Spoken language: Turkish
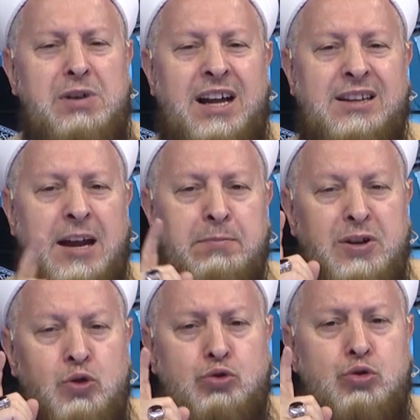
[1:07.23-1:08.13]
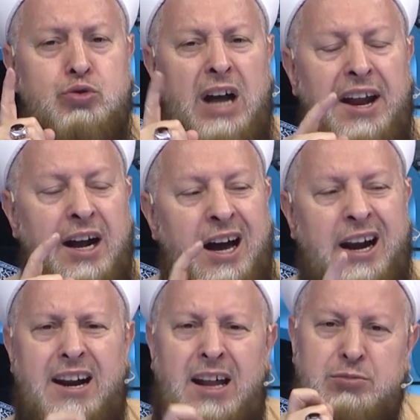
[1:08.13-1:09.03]
Milletler 1300 tane
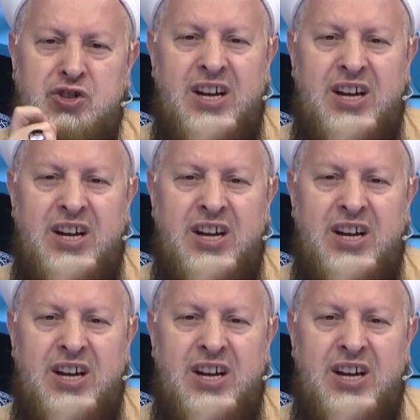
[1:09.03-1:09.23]
karar almış,